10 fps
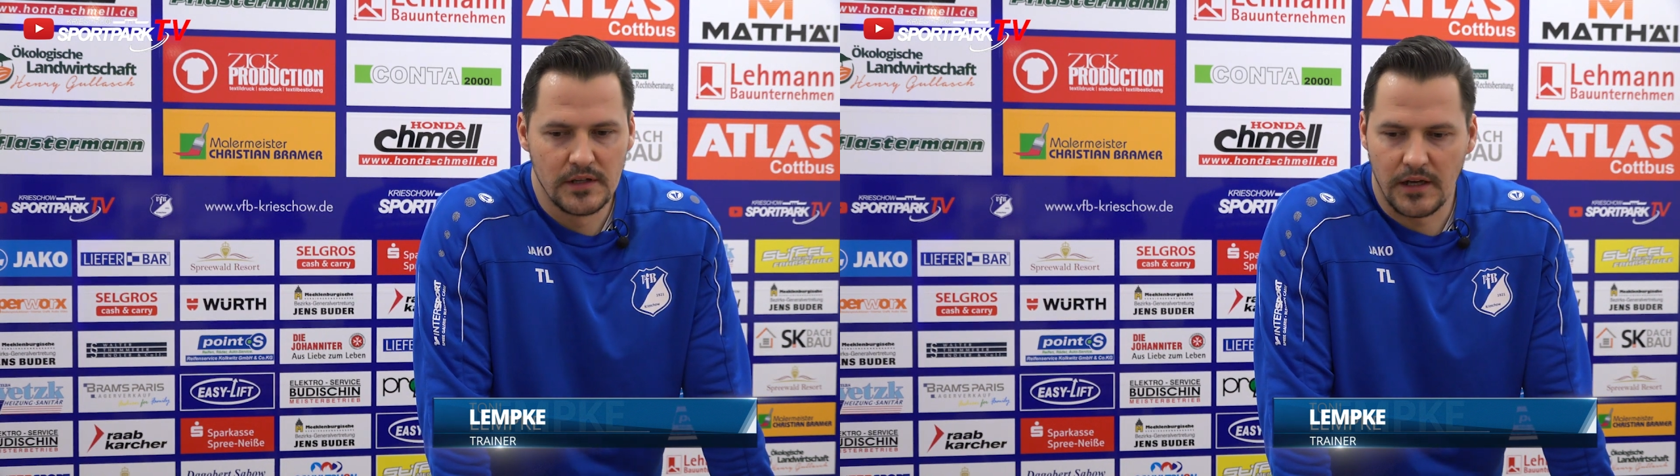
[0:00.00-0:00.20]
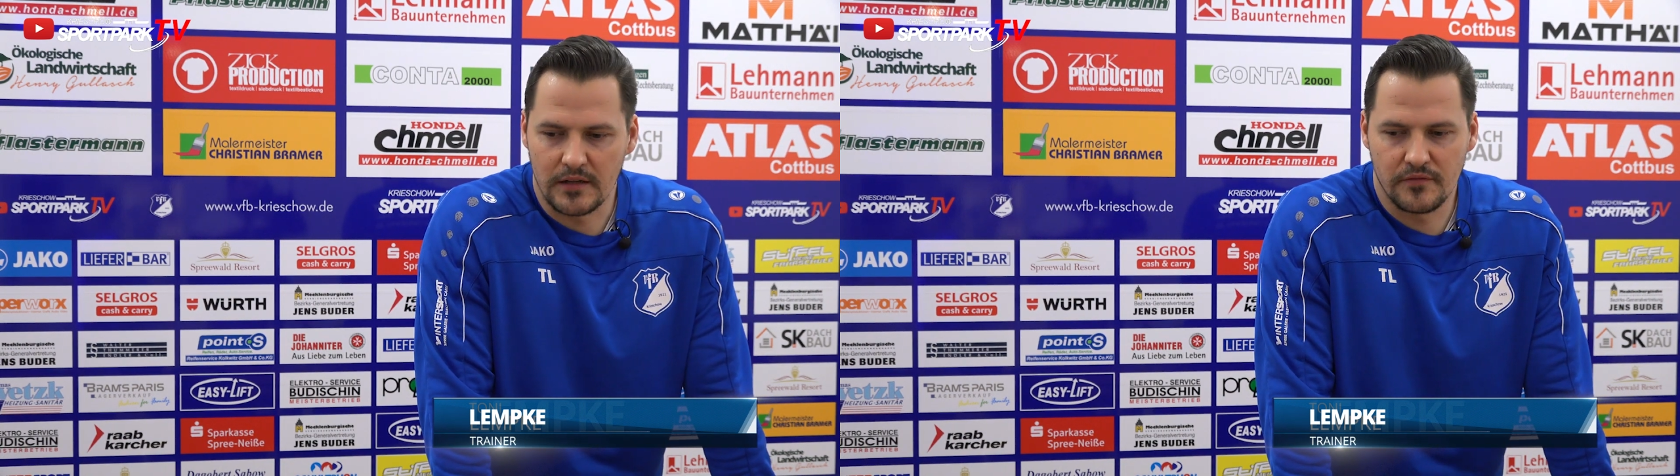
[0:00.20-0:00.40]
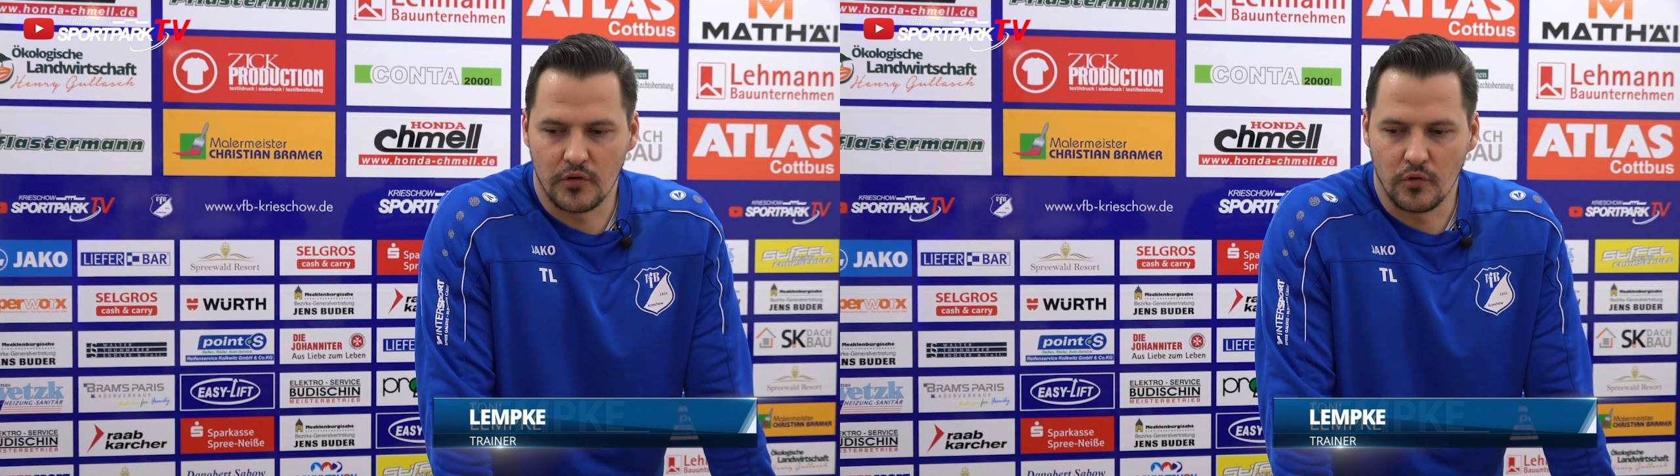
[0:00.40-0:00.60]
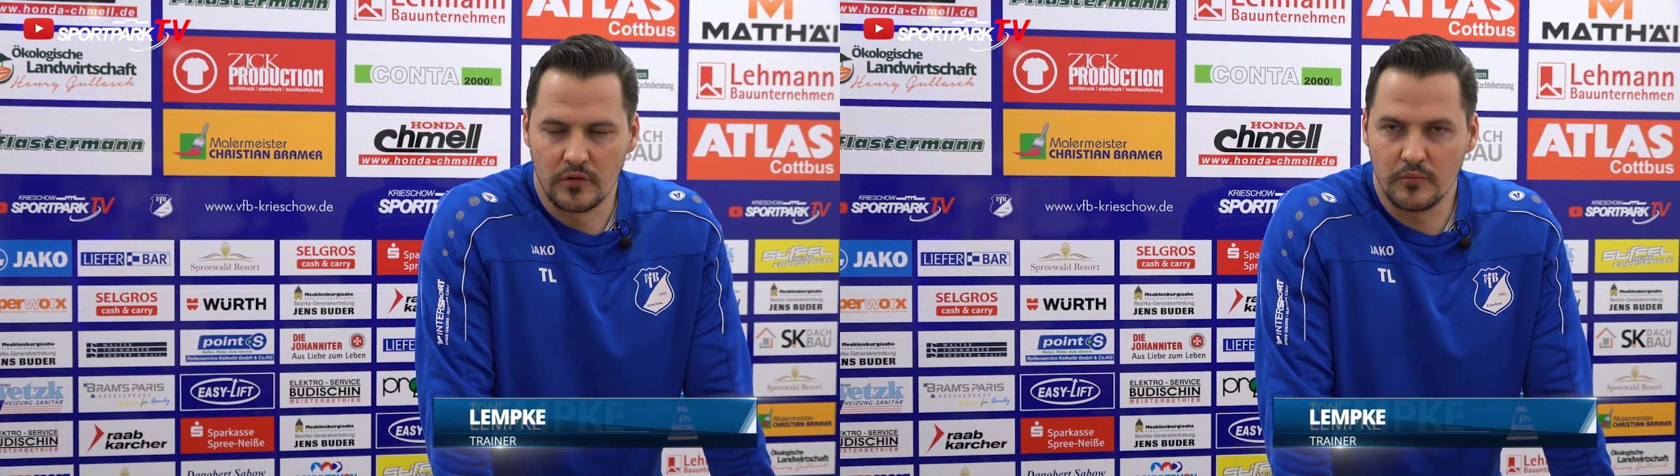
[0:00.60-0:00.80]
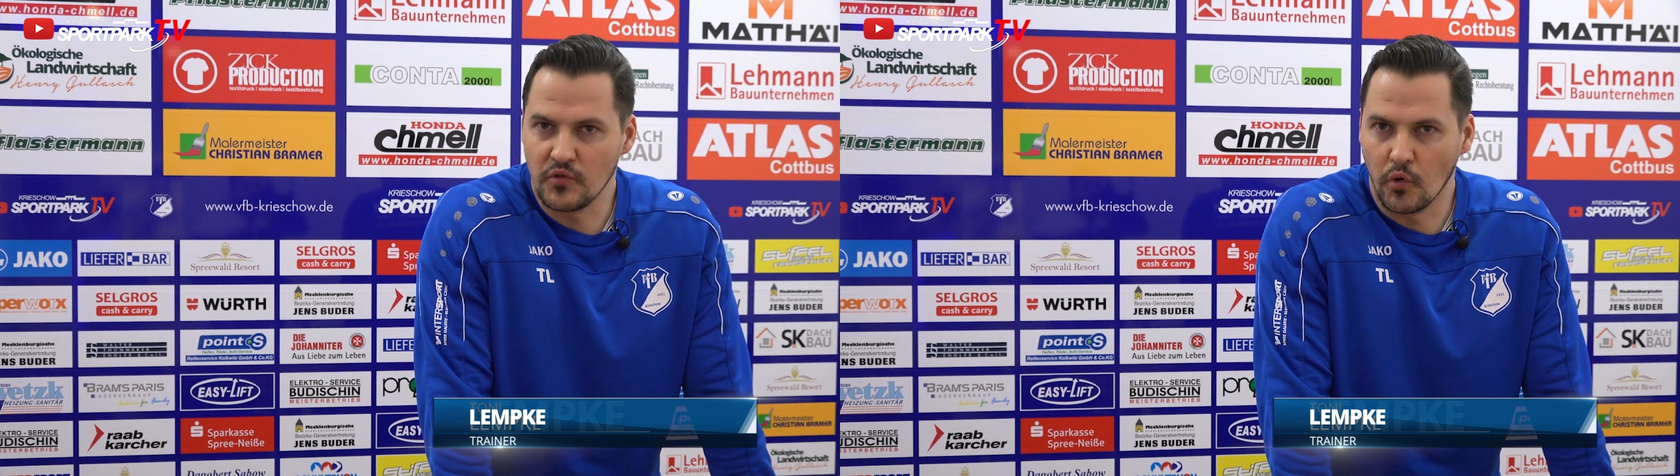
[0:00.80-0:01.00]
hat von
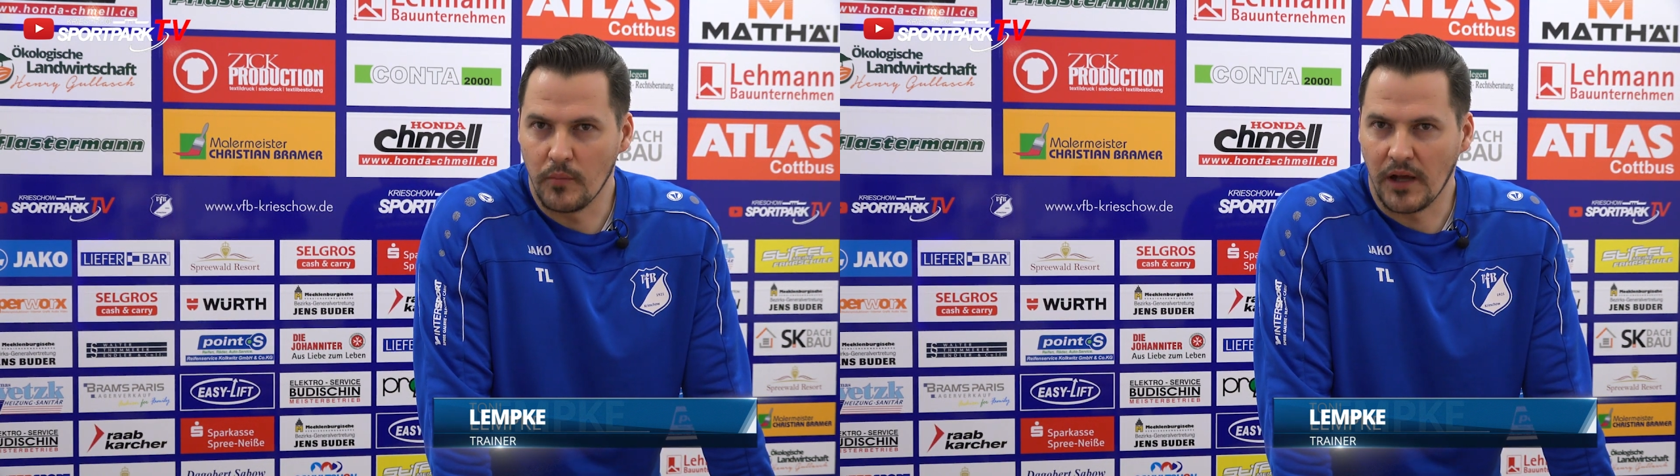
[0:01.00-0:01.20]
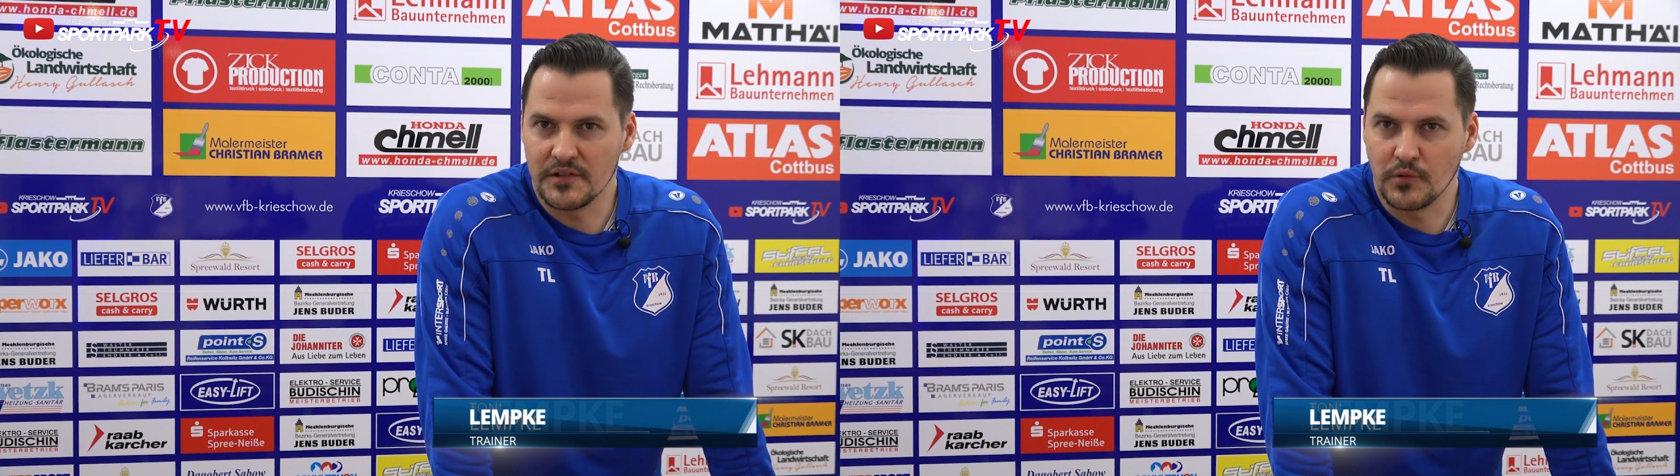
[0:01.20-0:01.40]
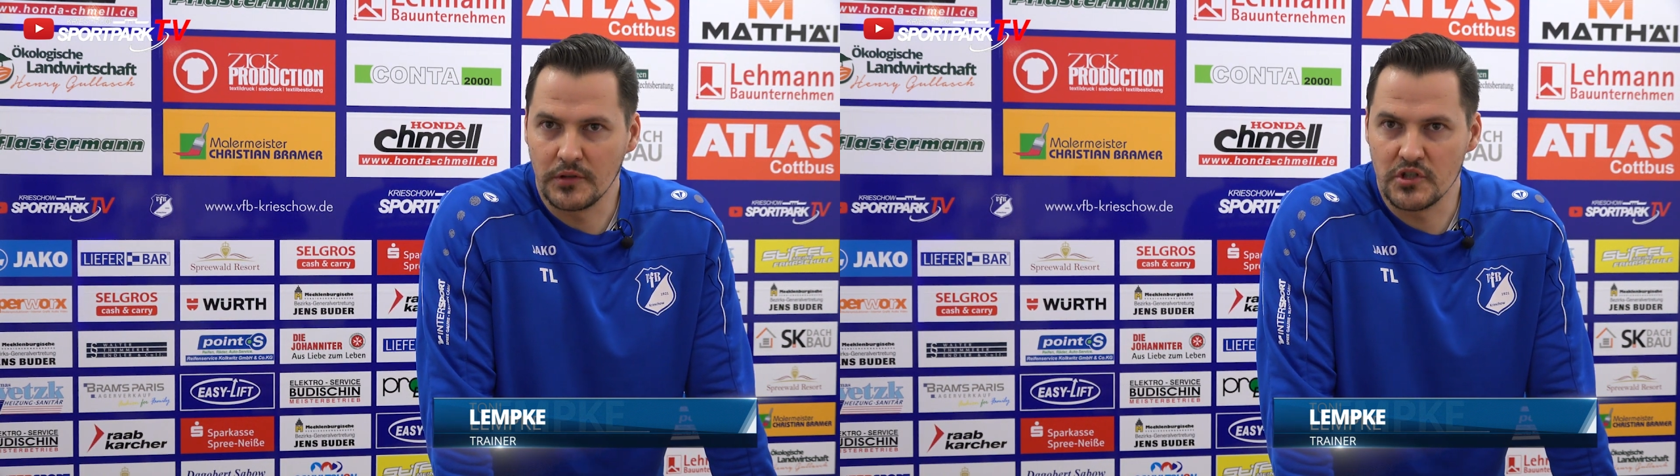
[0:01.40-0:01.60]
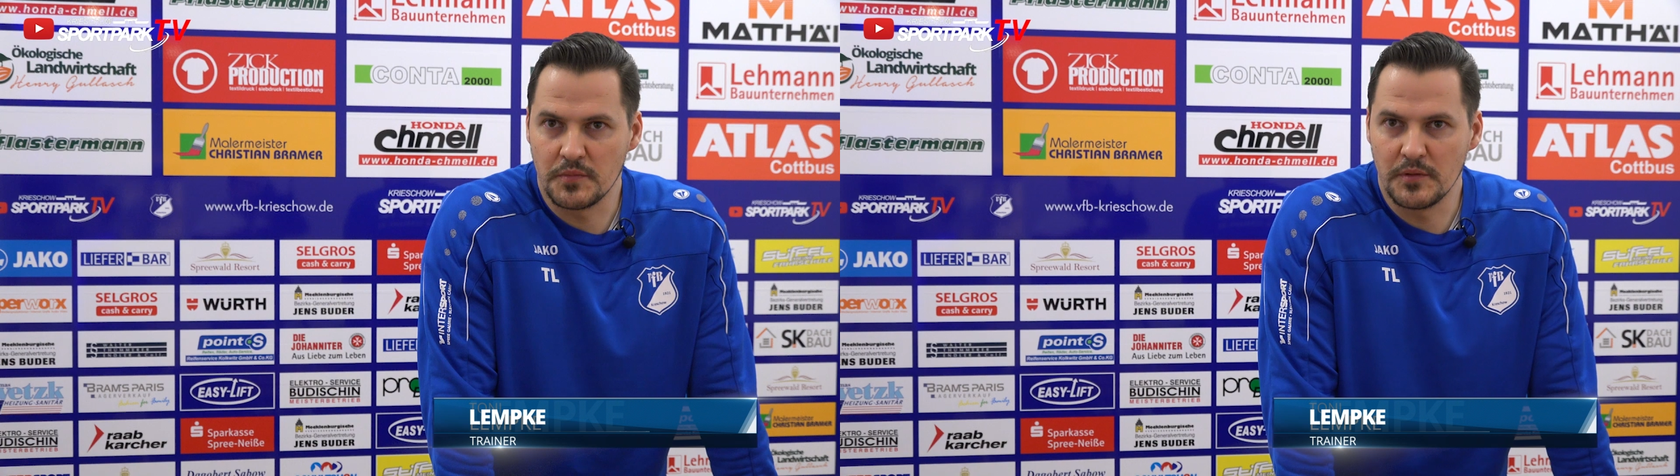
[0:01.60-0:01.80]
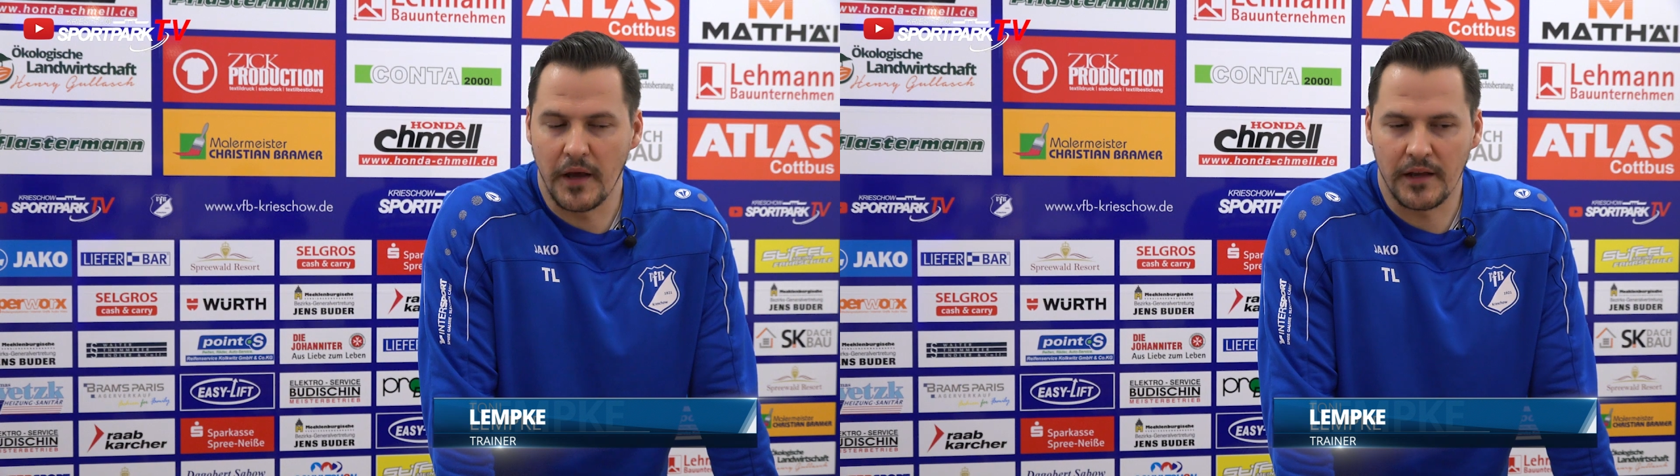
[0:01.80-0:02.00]
unten bis oben alles durchgespielt bei